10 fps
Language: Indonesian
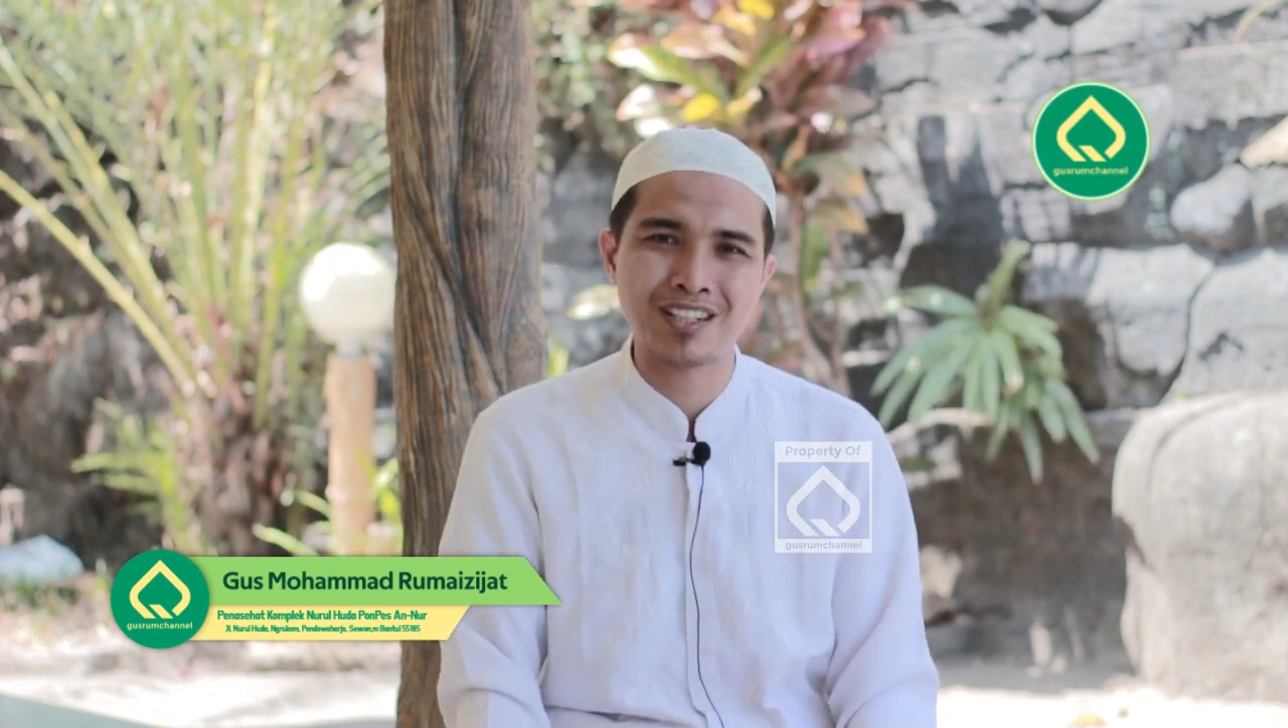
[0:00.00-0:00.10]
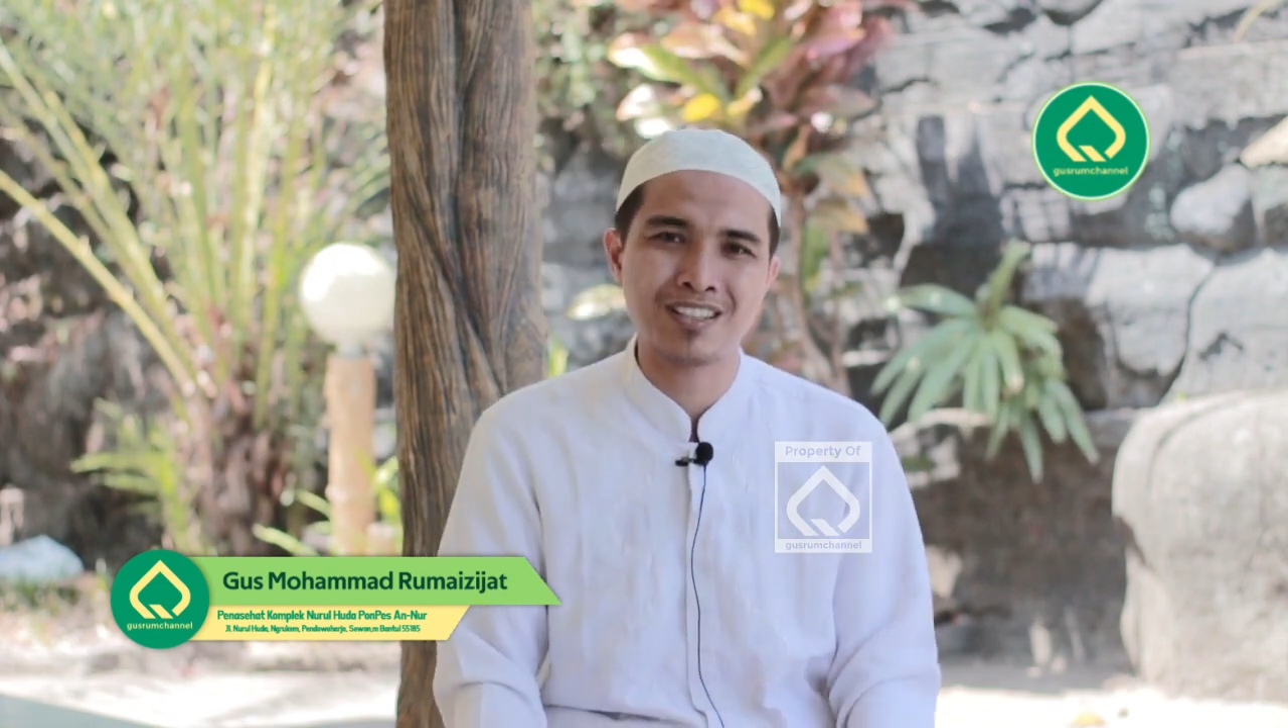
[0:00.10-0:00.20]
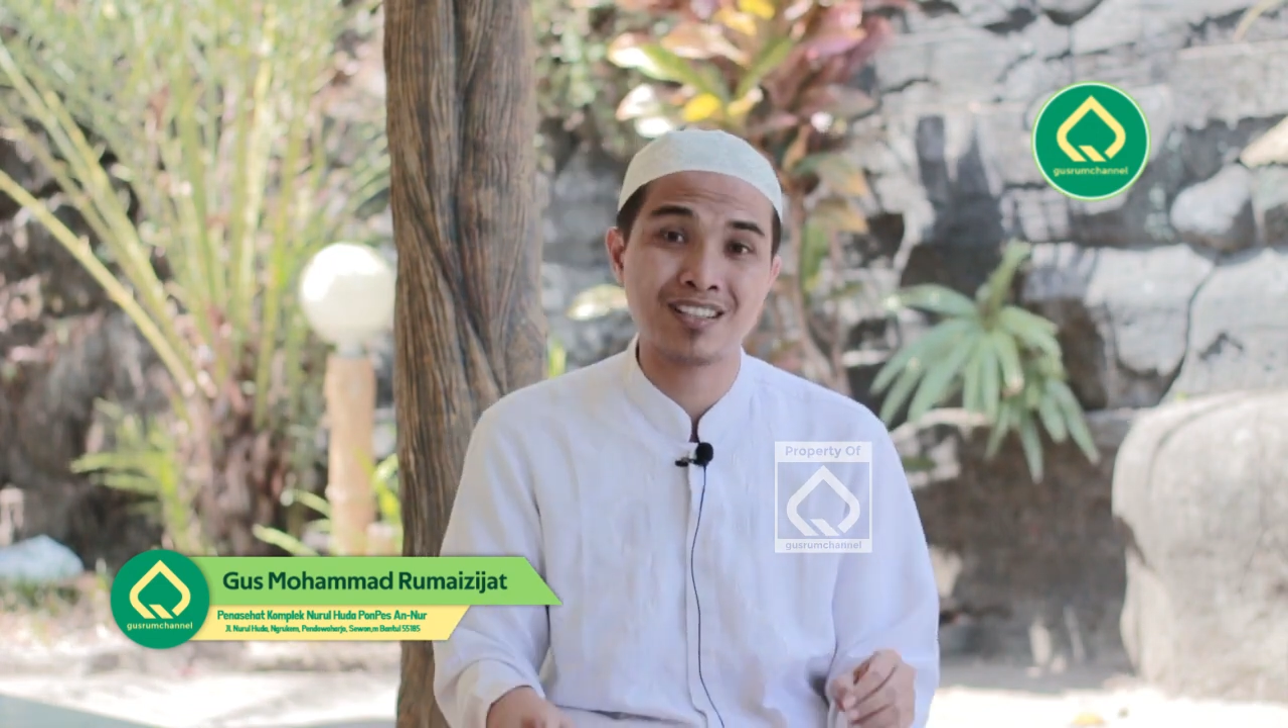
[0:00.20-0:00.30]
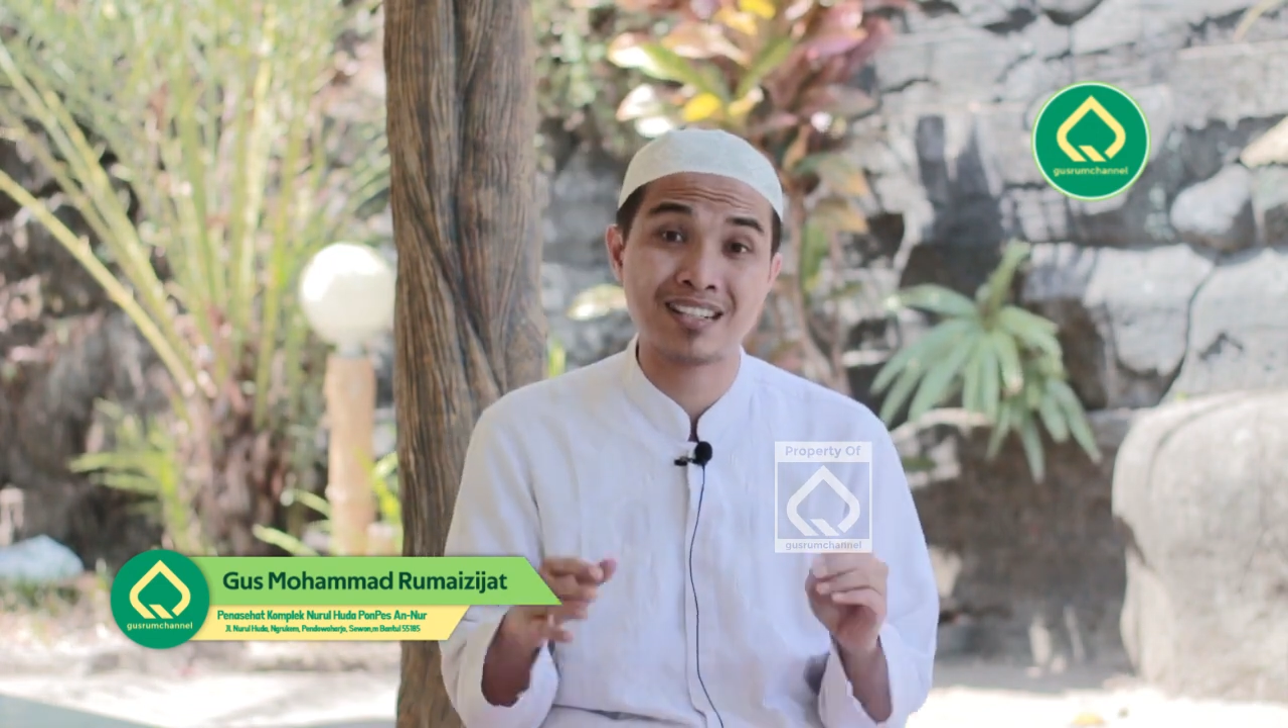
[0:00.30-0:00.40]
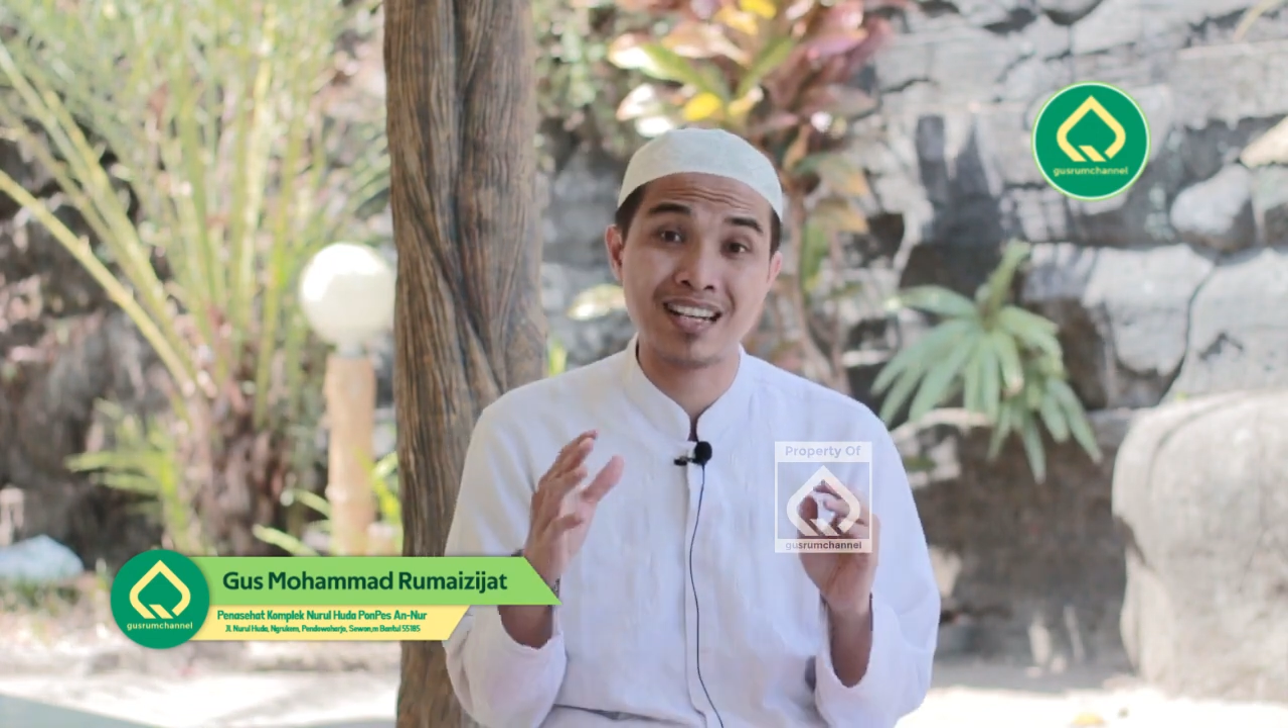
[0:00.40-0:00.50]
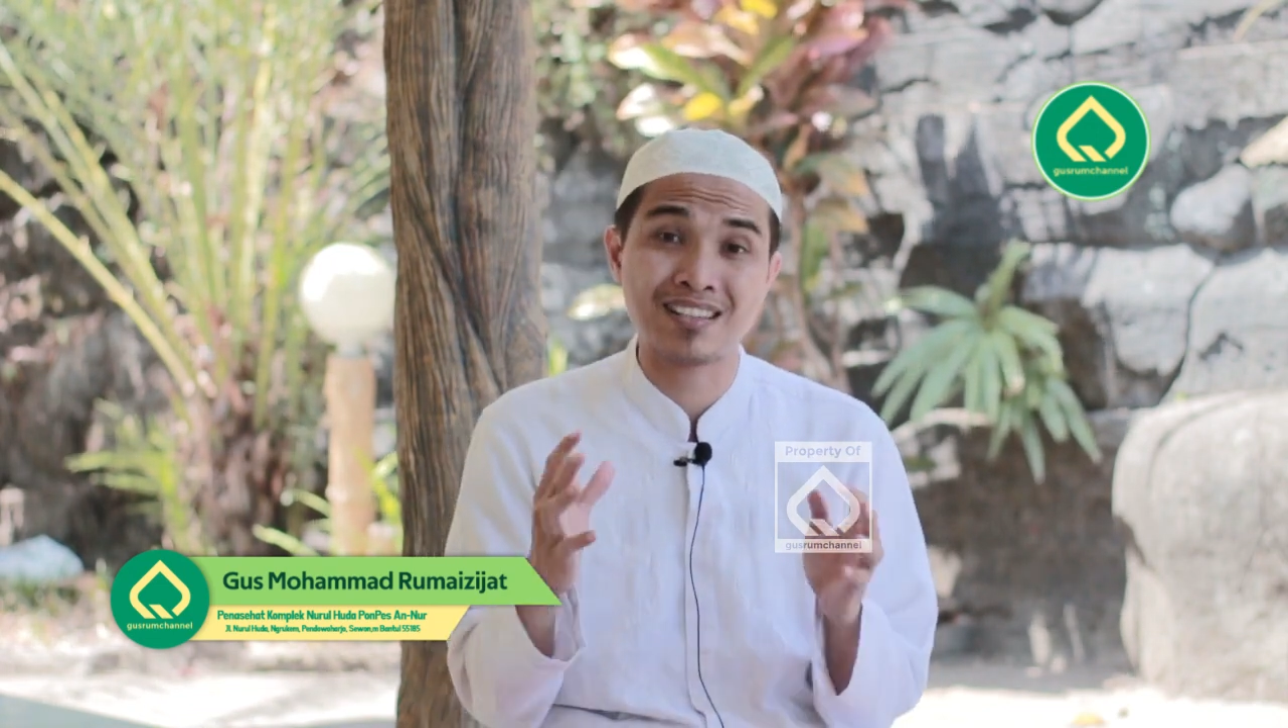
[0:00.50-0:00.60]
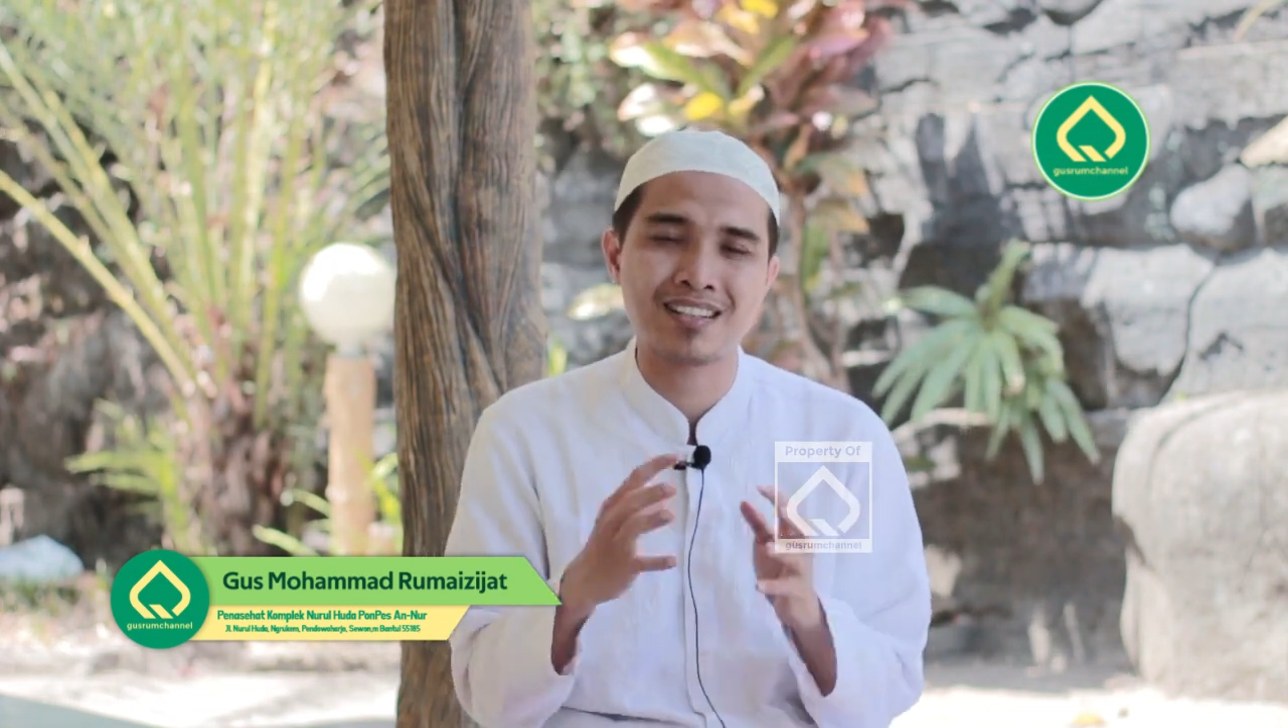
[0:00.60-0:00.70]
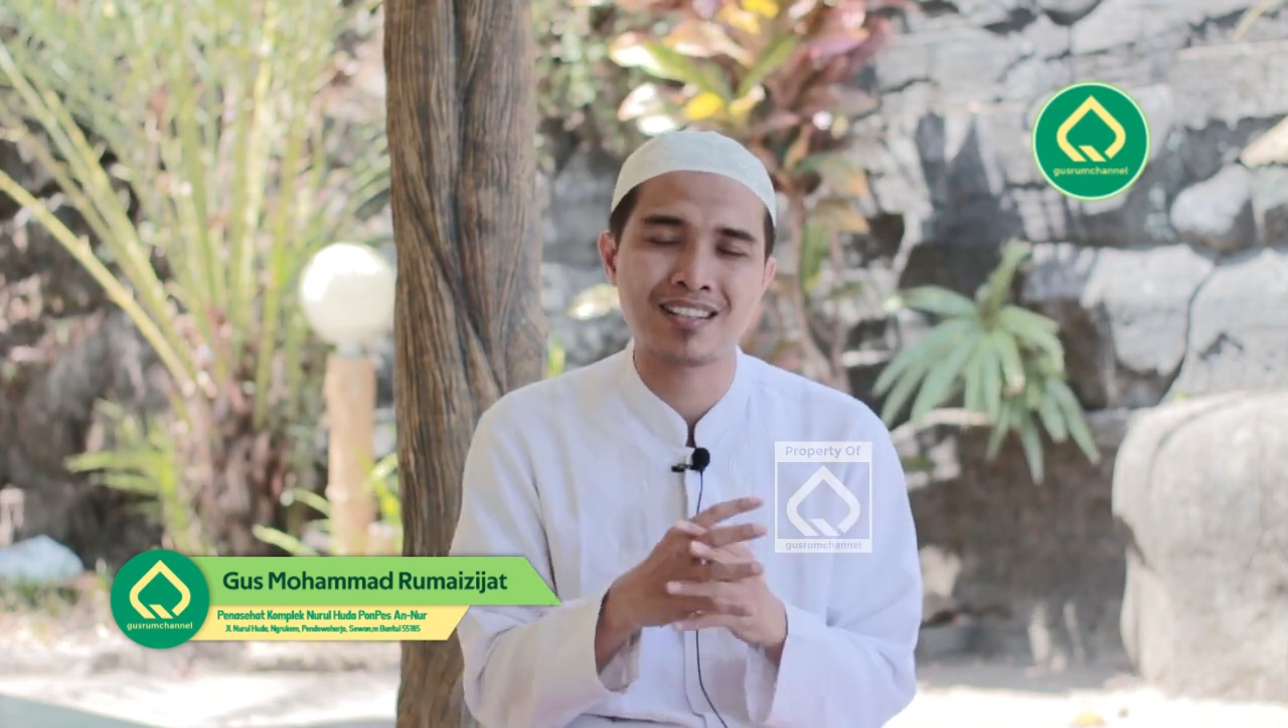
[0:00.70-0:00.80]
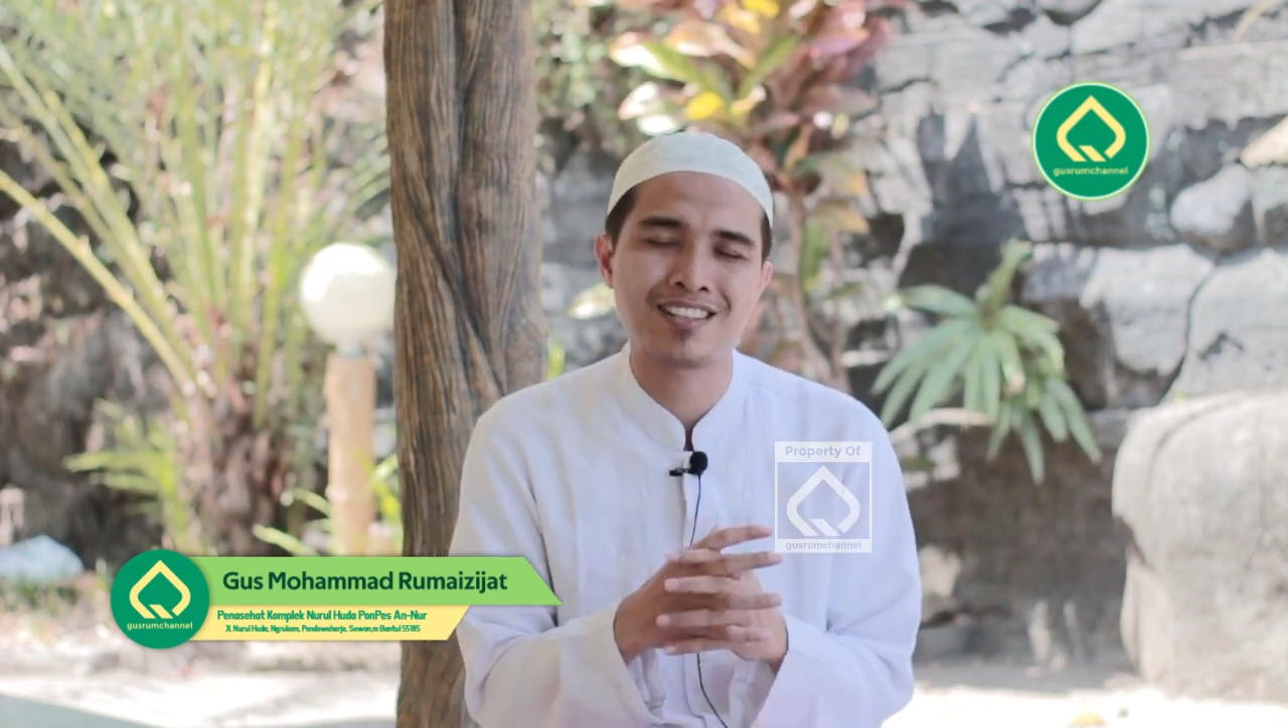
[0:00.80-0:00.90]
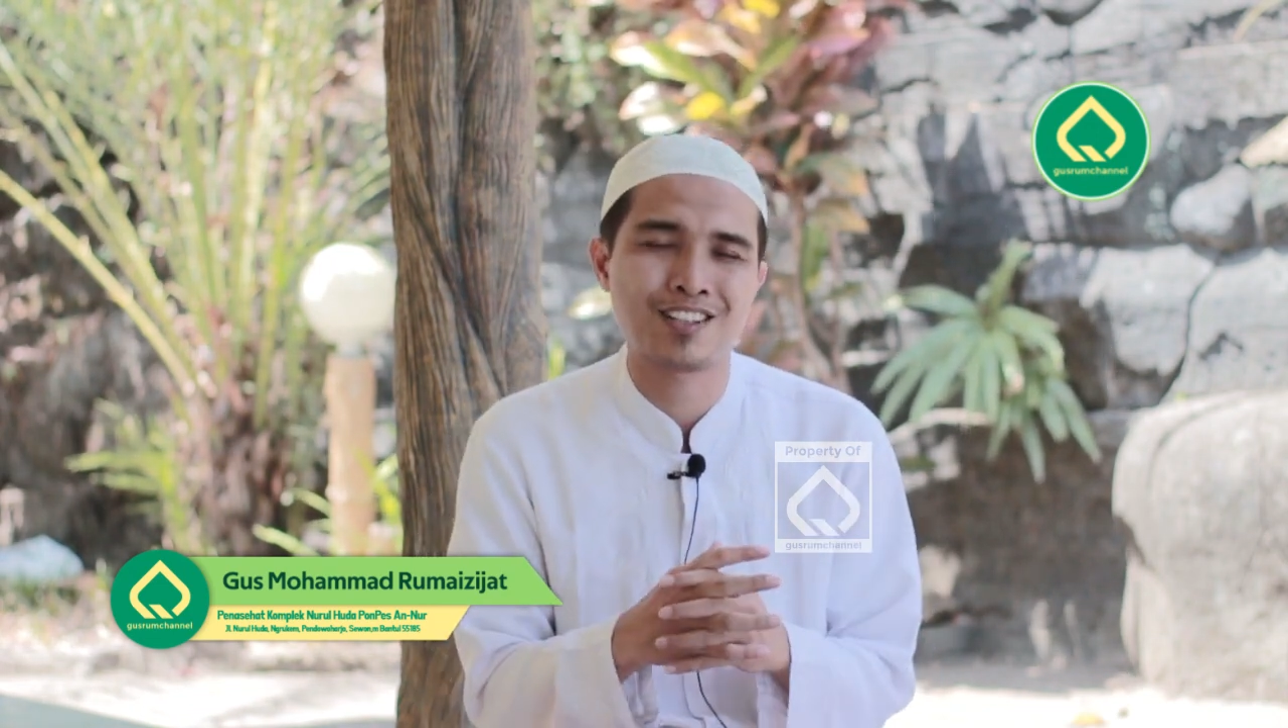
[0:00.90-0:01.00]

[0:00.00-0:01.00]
kecerdasan